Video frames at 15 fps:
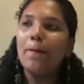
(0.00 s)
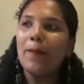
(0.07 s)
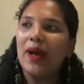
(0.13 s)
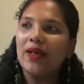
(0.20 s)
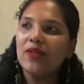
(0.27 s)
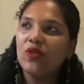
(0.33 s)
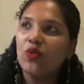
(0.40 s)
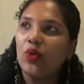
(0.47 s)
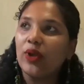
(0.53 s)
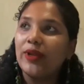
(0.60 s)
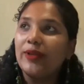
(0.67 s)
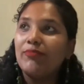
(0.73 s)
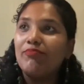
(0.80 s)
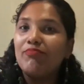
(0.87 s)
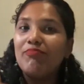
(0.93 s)
Passou a
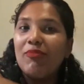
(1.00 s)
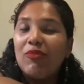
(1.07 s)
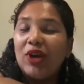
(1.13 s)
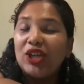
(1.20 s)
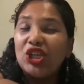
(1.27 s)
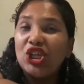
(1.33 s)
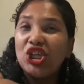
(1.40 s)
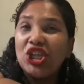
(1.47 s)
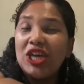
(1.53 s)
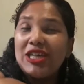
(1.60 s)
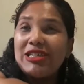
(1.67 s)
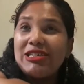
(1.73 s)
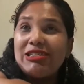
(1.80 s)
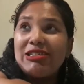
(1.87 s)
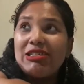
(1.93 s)
uma
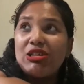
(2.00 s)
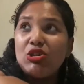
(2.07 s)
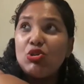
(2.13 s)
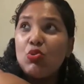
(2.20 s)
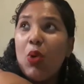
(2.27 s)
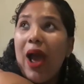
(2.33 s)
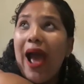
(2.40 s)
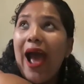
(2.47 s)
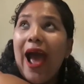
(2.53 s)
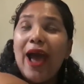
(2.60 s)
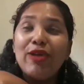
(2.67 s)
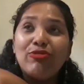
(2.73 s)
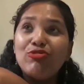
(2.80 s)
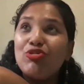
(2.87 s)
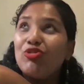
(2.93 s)
distância assim, um
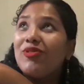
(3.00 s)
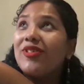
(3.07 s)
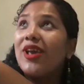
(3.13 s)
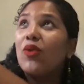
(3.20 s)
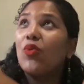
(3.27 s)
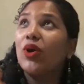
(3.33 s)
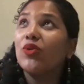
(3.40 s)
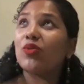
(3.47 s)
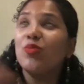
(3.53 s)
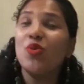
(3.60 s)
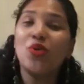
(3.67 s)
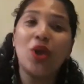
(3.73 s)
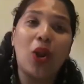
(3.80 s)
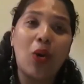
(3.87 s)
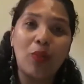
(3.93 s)
raio de não sei quantos
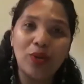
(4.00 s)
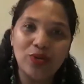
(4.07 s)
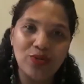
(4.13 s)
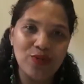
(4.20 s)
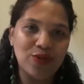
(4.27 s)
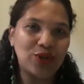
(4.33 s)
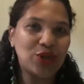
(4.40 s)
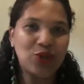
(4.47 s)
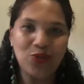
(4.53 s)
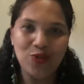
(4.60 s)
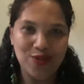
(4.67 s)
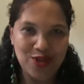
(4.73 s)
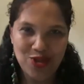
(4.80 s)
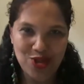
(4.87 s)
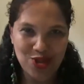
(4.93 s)
mil quilômetros eu estou
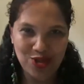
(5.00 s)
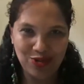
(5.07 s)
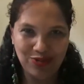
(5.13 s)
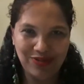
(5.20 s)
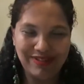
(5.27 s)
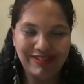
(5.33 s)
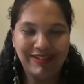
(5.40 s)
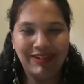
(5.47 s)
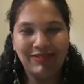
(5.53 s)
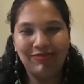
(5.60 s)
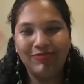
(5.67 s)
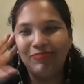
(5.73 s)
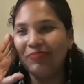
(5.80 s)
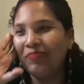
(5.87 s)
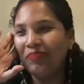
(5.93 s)
sentindo.
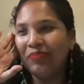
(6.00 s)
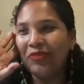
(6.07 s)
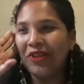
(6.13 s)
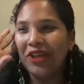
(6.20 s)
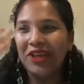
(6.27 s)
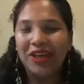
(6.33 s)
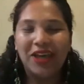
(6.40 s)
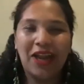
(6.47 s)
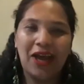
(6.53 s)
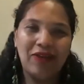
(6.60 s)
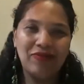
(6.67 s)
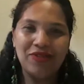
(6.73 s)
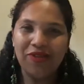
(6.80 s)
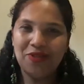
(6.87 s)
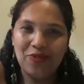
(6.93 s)
Então,
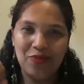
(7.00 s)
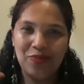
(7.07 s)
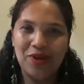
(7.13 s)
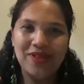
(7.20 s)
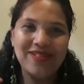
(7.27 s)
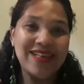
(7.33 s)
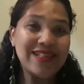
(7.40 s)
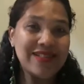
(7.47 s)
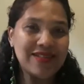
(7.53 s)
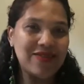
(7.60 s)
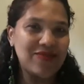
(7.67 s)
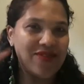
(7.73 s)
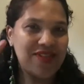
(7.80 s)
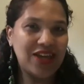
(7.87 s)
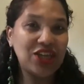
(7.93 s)
grávidas são bem
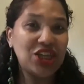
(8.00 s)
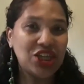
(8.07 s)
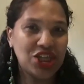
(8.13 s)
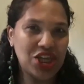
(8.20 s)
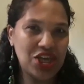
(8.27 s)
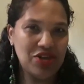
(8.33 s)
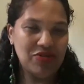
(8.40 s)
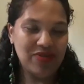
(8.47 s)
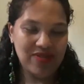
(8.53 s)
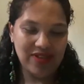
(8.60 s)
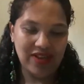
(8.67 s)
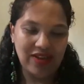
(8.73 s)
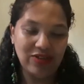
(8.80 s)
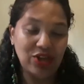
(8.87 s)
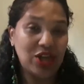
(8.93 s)
sensíveis a cheiros,
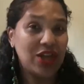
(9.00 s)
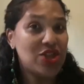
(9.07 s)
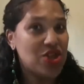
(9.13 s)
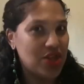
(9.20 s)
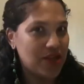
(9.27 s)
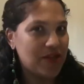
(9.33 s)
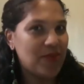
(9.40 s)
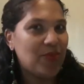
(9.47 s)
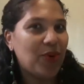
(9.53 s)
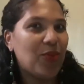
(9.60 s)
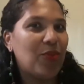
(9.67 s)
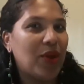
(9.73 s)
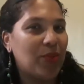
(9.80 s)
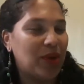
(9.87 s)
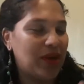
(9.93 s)
né? Eu já tinha esse
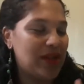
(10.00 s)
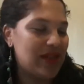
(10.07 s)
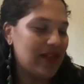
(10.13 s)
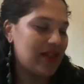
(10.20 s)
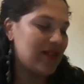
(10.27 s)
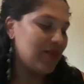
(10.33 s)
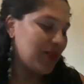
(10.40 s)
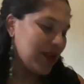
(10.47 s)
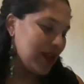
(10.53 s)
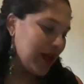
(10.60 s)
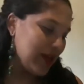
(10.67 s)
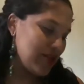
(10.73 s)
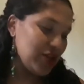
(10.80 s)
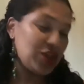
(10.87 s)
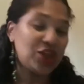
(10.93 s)
problema né, de
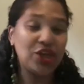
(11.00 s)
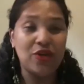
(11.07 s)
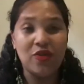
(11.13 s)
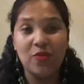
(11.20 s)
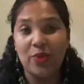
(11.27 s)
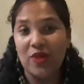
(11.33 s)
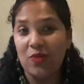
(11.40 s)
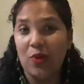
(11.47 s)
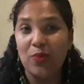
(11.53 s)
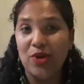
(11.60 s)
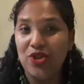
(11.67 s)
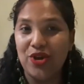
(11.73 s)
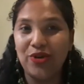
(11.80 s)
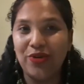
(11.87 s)
sensibilidade a cheiros, principalmente